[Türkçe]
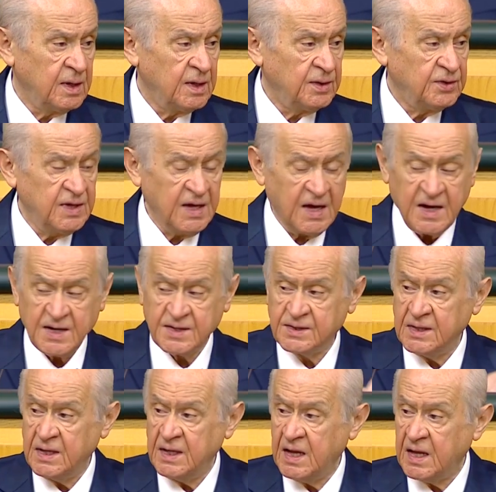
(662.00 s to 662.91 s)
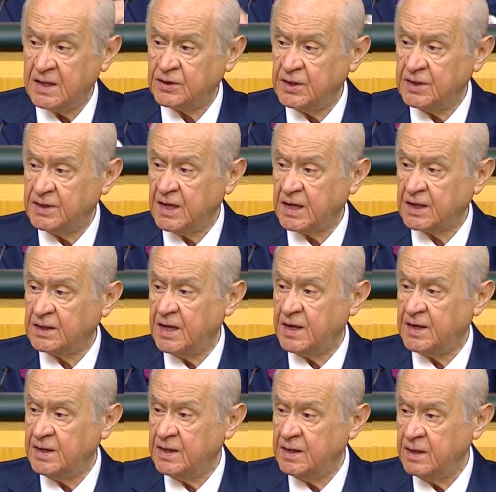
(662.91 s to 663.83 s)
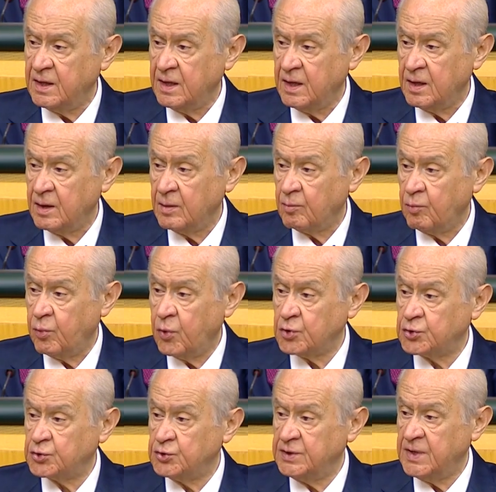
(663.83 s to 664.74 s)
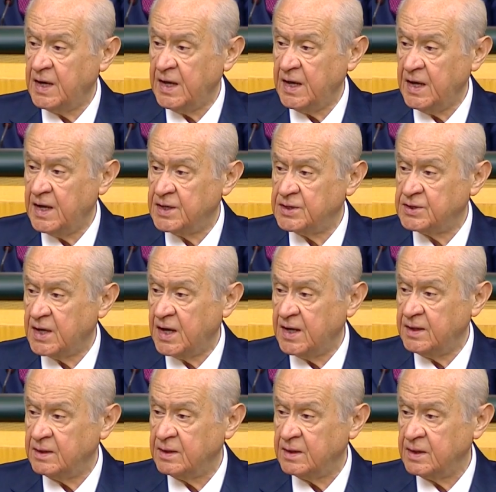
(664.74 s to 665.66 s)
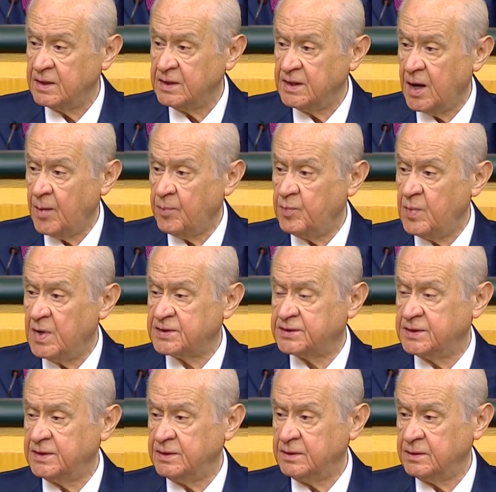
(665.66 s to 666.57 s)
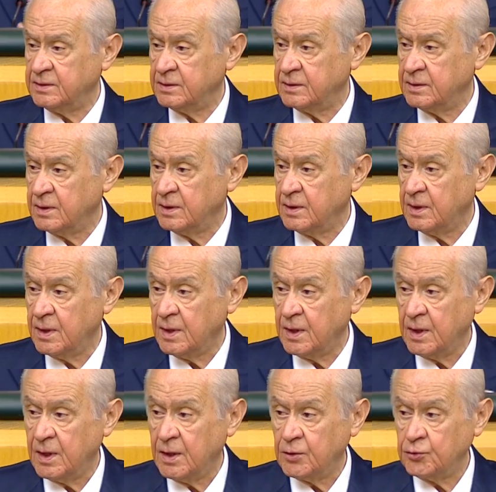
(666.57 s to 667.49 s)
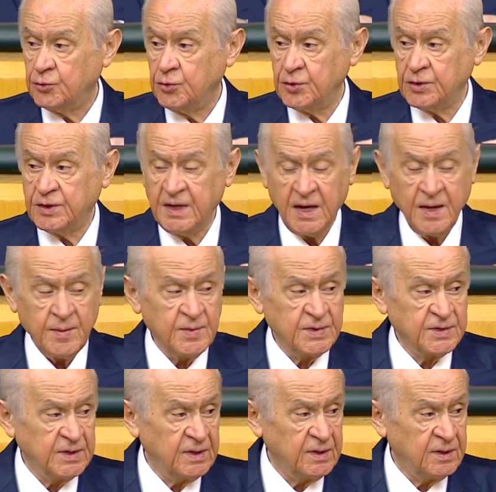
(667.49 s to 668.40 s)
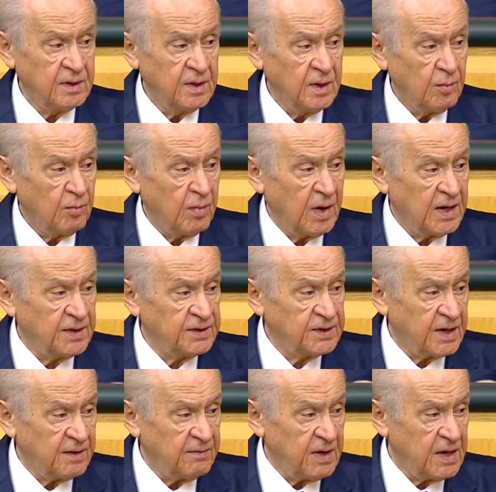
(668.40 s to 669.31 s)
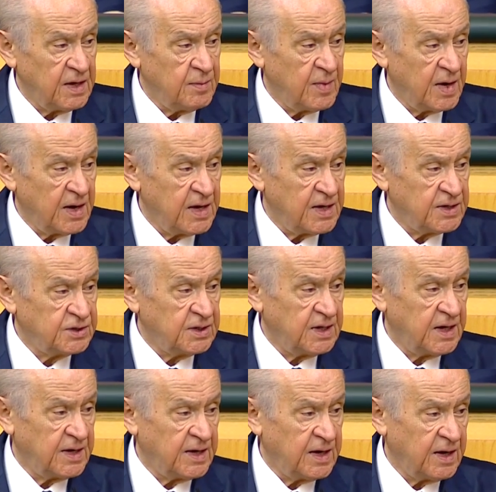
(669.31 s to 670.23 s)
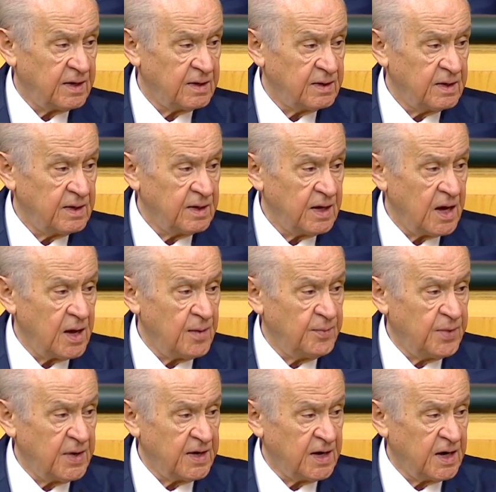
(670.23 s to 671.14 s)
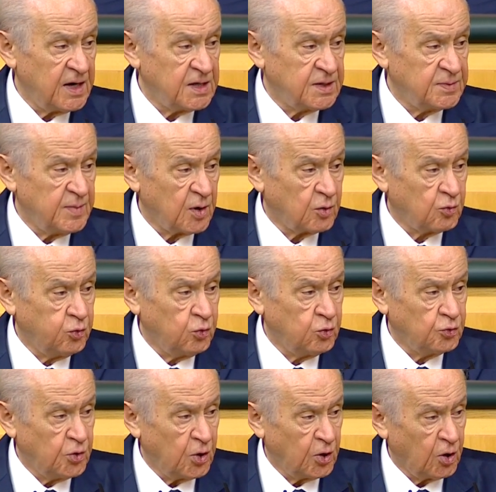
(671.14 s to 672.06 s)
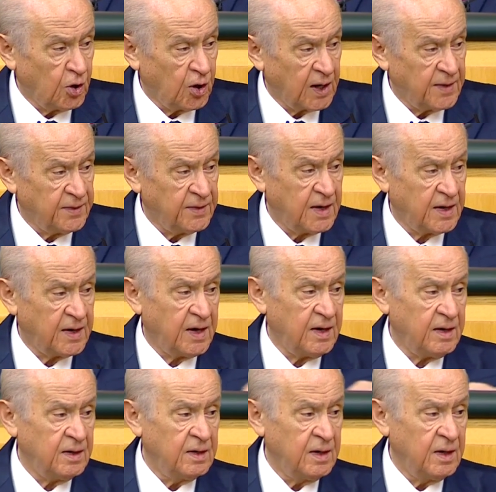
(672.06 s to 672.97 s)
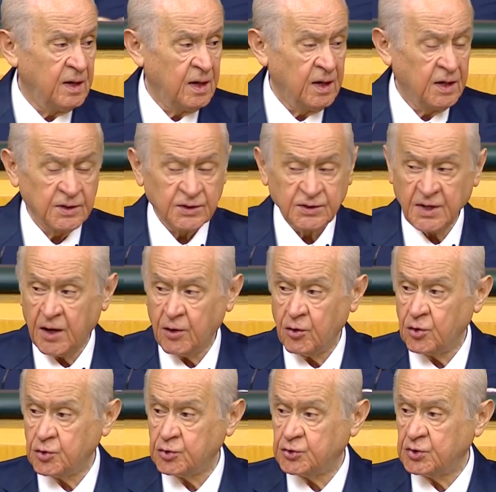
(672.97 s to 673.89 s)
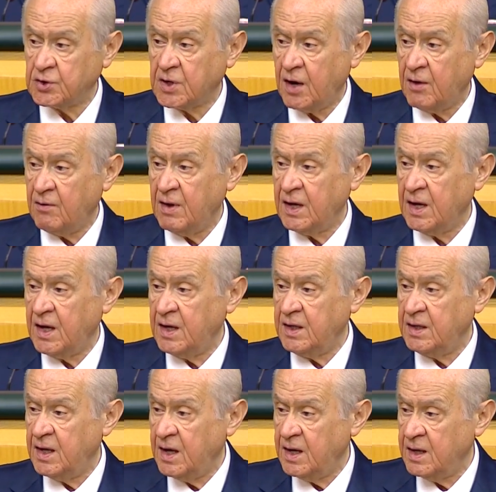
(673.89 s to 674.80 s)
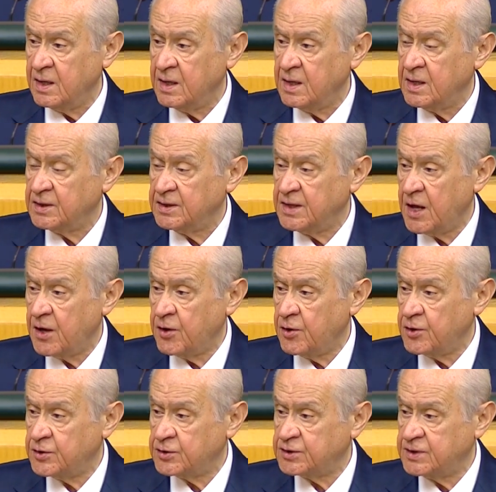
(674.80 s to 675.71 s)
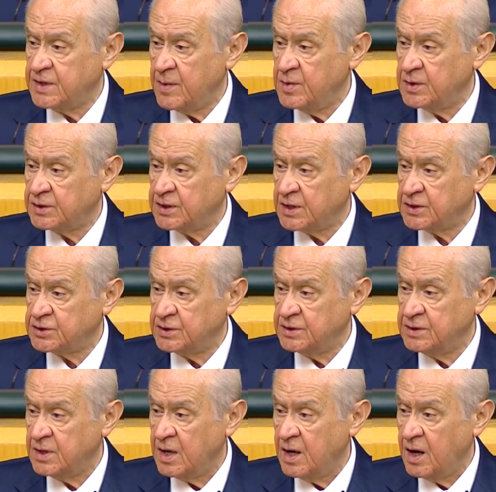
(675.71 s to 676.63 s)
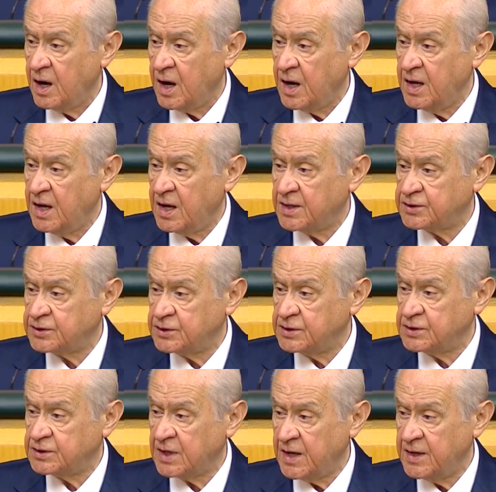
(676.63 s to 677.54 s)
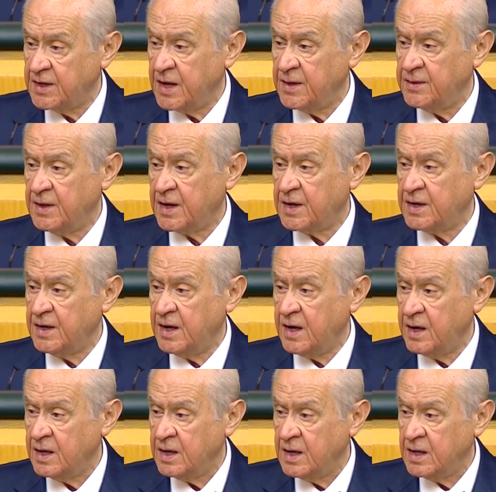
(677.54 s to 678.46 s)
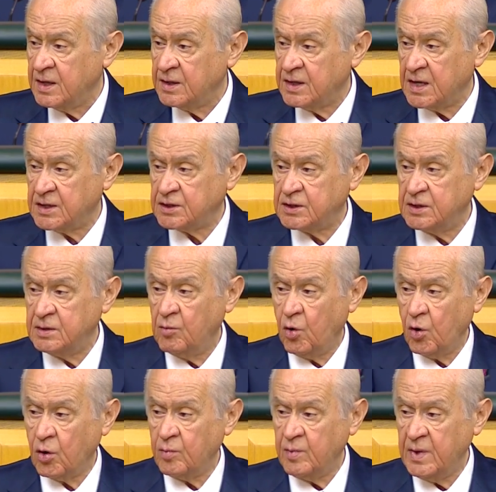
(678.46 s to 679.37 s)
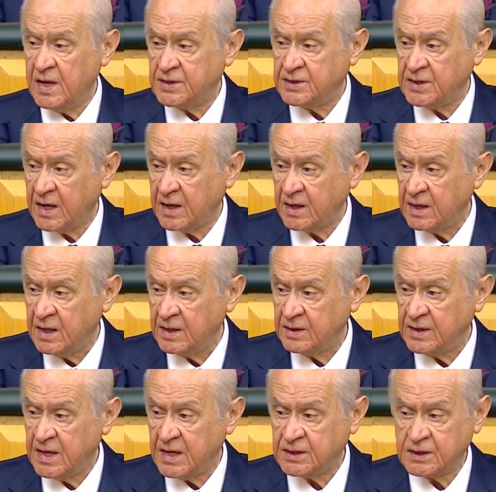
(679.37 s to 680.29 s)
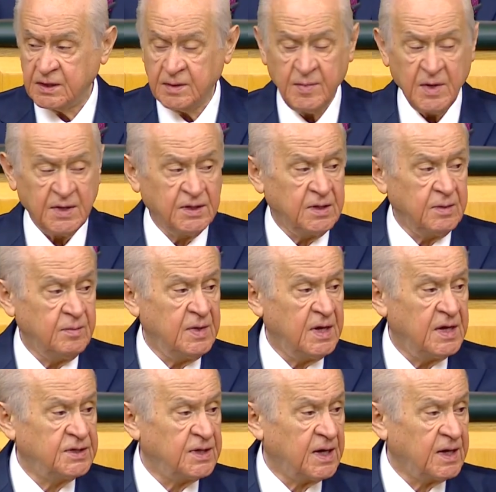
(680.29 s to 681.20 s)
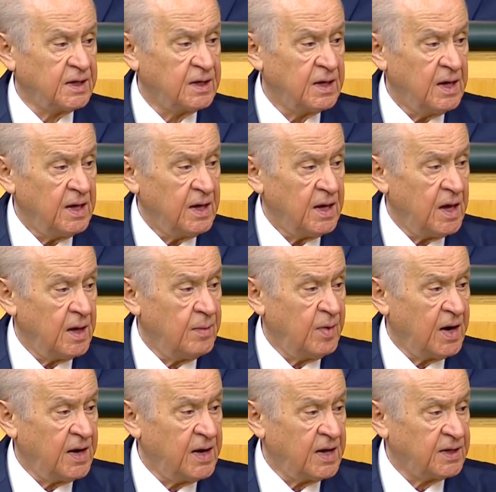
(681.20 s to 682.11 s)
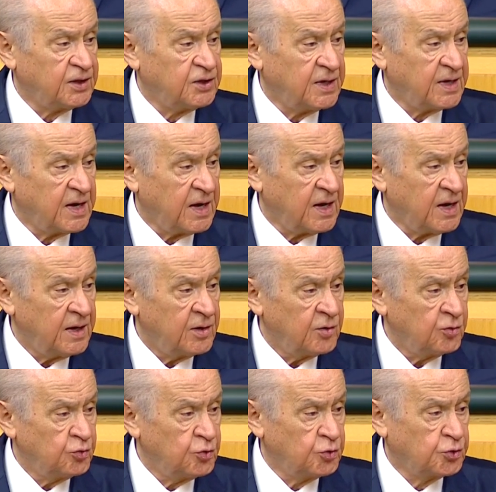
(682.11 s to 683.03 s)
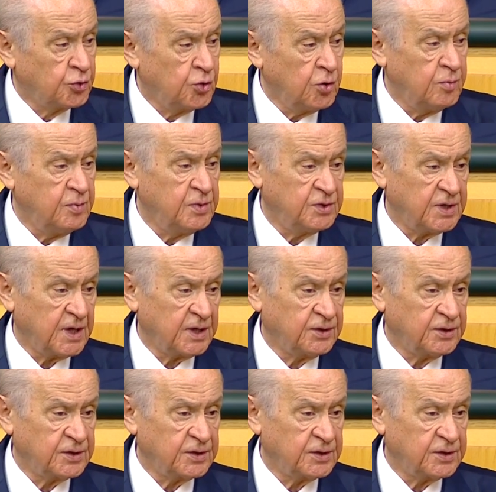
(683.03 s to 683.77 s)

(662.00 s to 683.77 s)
Diğer zillet yedekleri boşuna heyecan yapmasın. Türkiye'mizin manda ve himayecilere, emperyalizme kul köle olanlara, sarhoşluk havalayla terörist Demirtaş'ın hayasız hayranlarına teslim olmayacak, teslim edilmeyecek, emanet yere düşürülmeyecek.